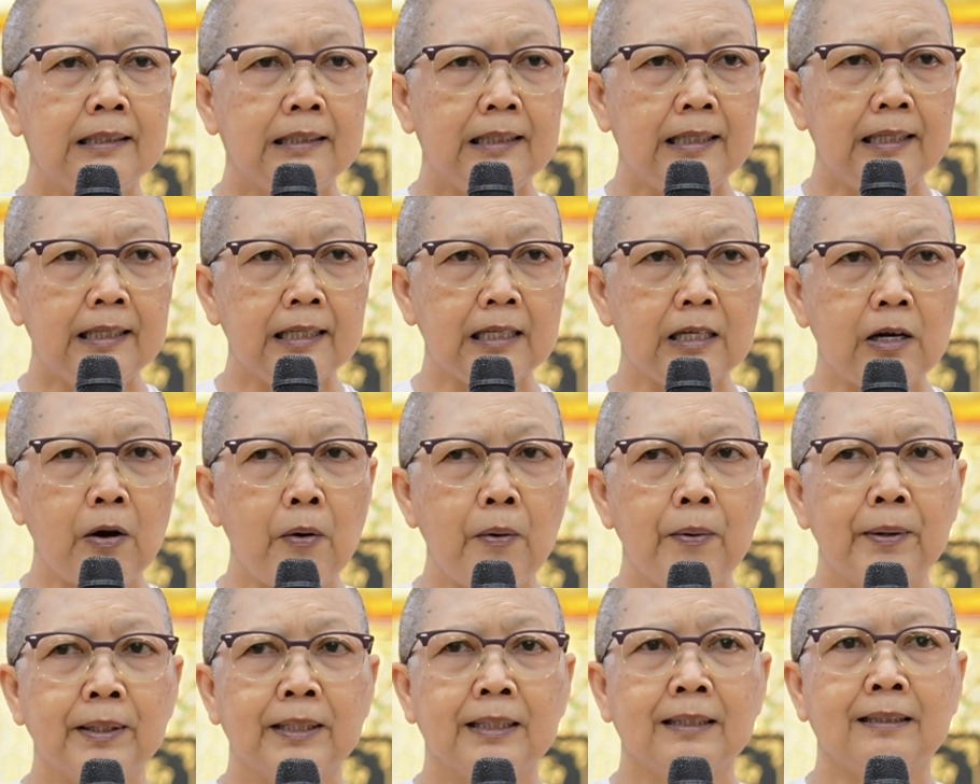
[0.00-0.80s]
ที่
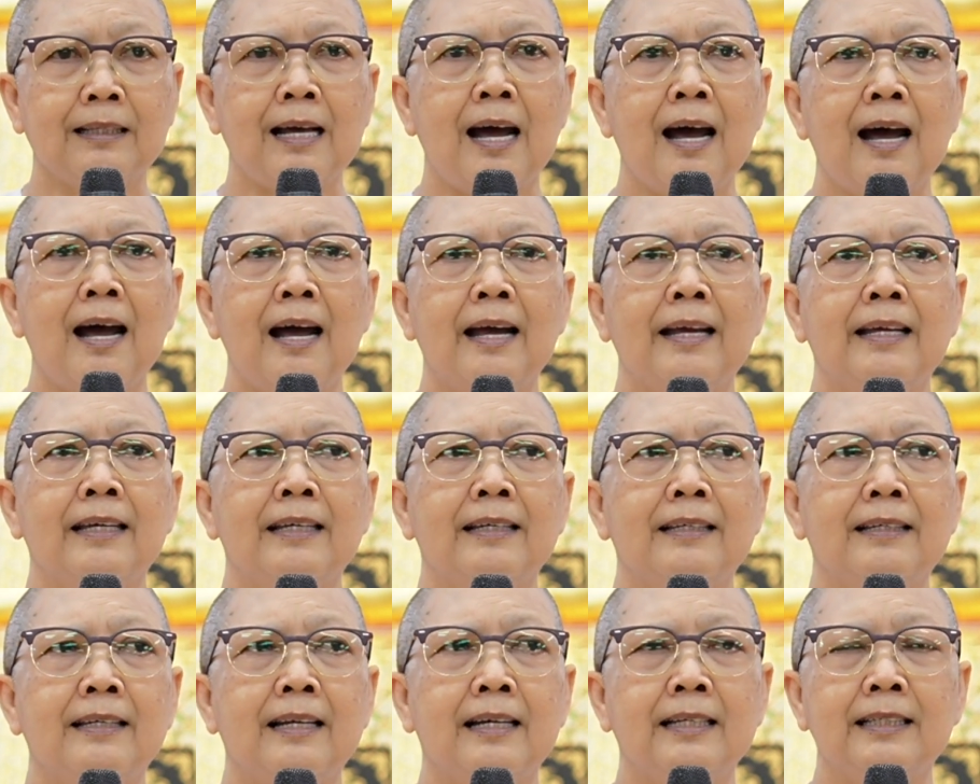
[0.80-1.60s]
ก่อนตาย
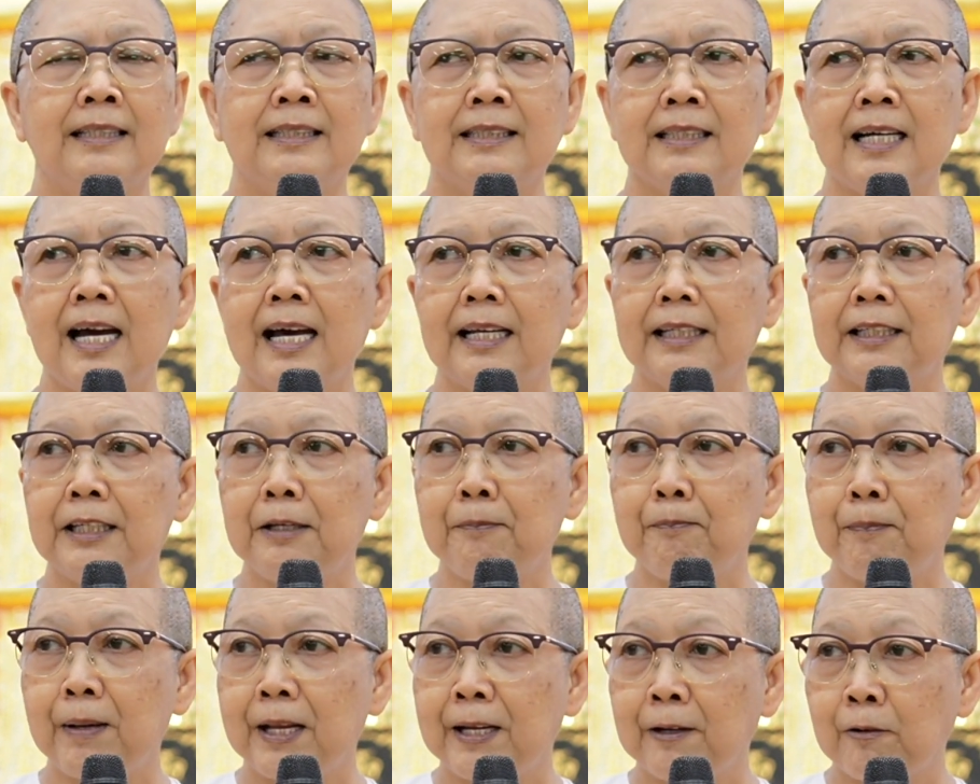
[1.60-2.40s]
ในชาติ
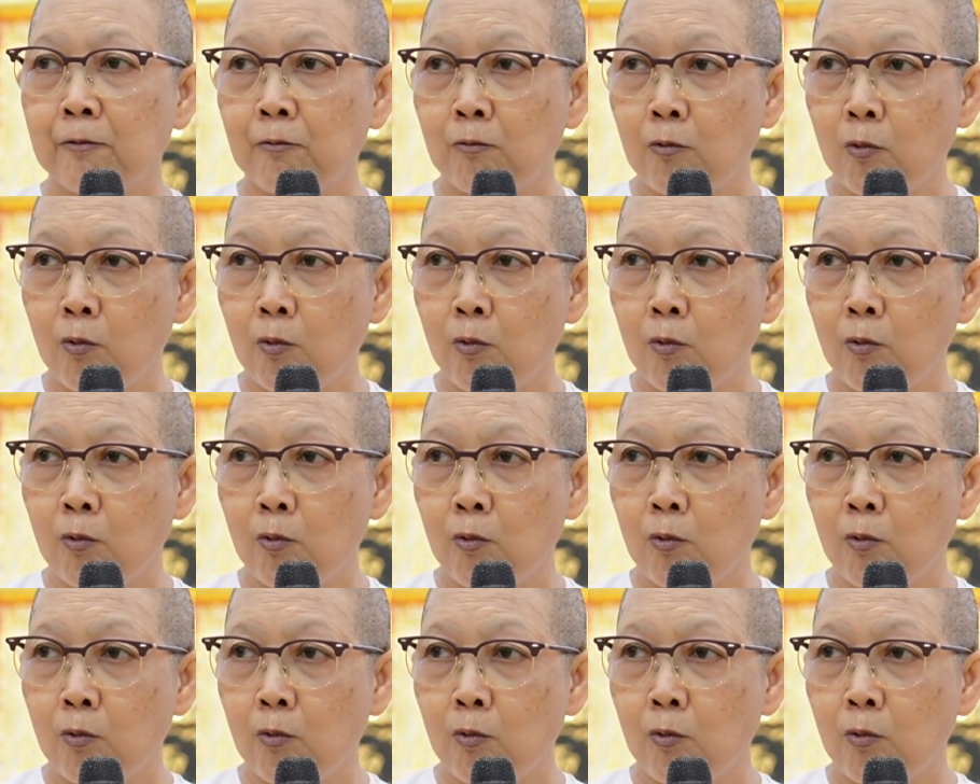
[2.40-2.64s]
ที่เป็น